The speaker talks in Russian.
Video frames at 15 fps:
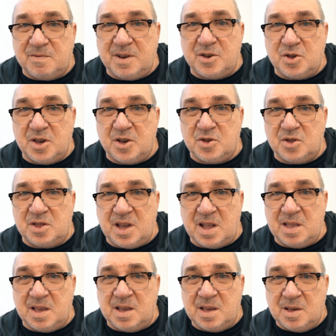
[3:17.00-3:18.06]
ваши
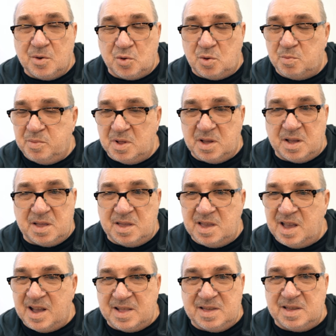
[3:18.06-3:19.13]
ожидания, что было
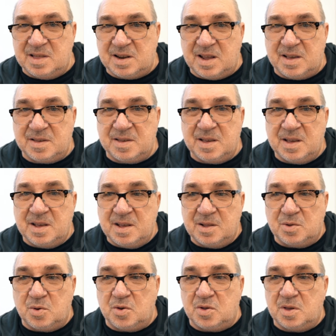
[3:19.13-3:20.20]
не один раз.
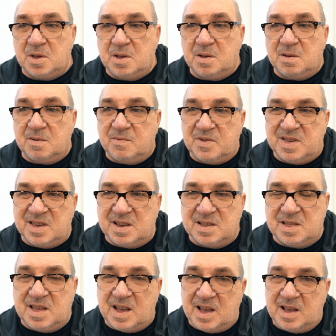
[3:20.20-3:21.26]
То есть
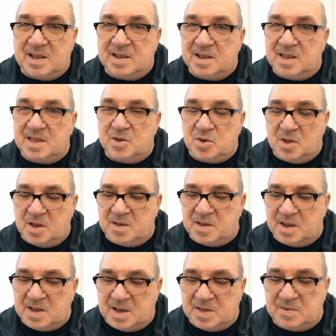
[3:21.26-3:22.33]
всегда, когда человек
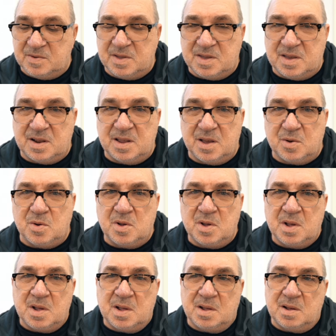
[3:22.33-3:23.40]
заказывает телегу,
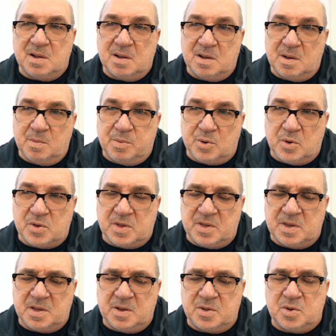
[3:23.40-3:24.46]
э, просит
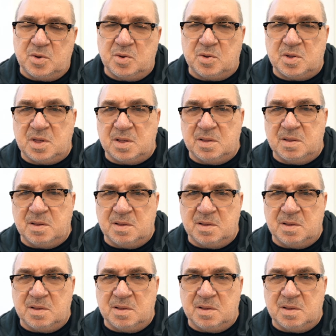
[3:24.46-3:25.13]
сделать ее, э,